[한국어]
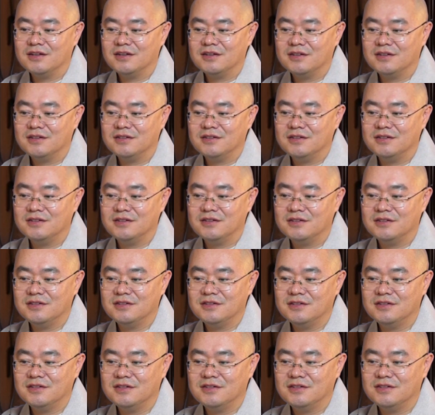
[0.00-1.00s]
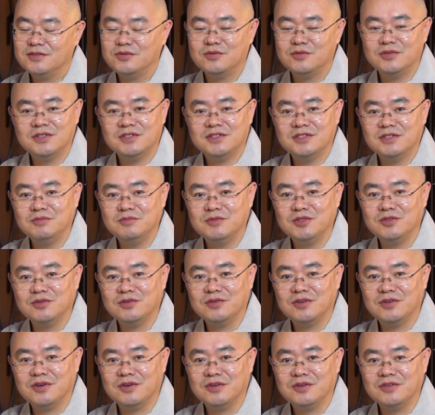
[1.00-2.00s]
그 우리 스님들도
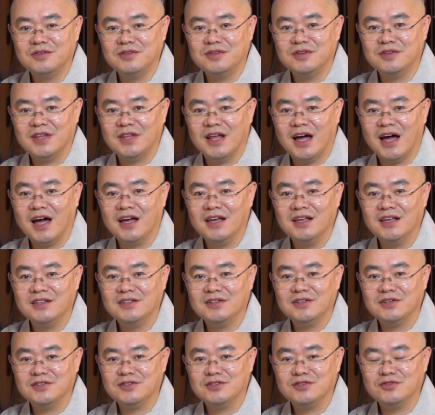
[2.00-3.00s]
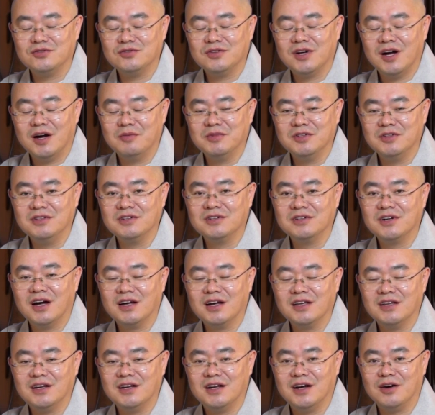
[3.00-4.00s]
그렇거든요. 나이 들어서 출가하면
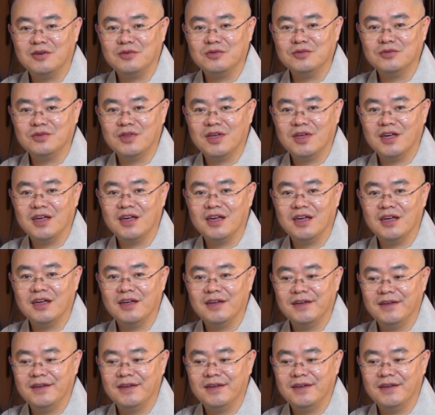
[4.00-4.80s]
늦깎이라고 되게